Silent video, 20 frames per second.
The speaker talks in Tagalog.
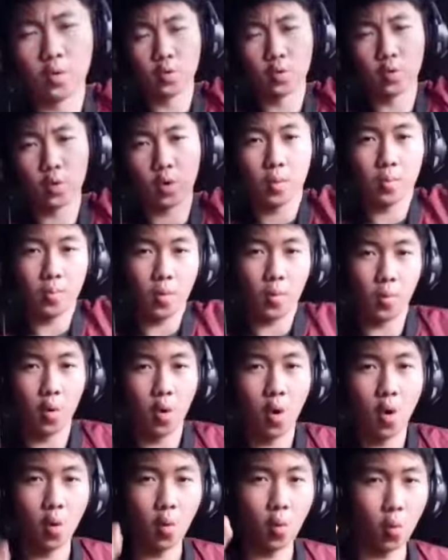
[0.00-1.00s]
to remove
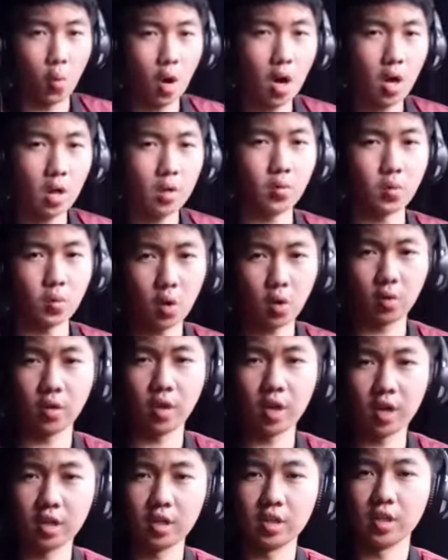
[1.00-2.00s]
one wrong
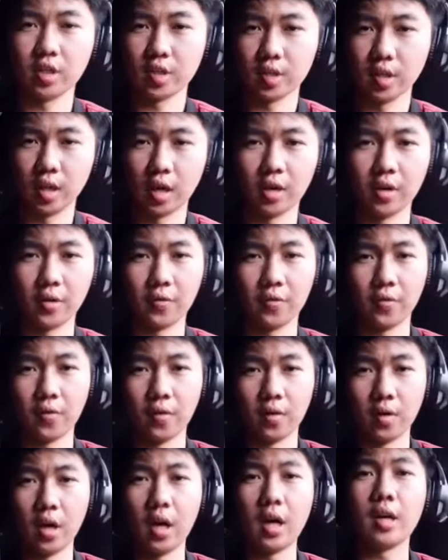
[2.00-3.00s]
thing in this life,
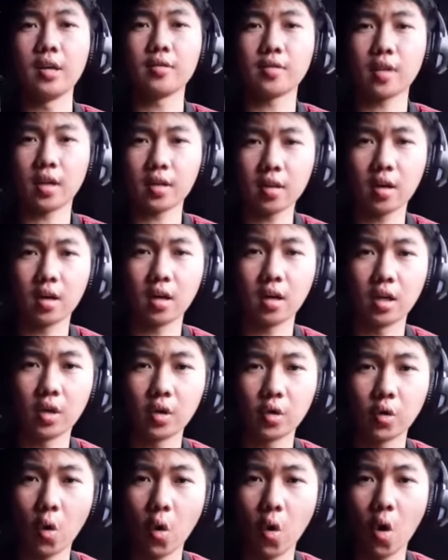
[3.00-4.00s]
ay
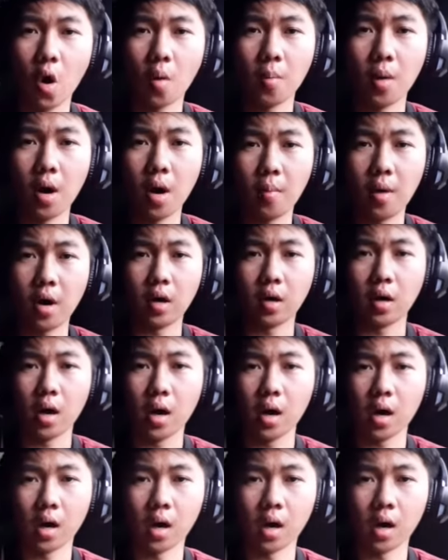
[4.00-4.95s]
tatanggalin ko ang mga mangga.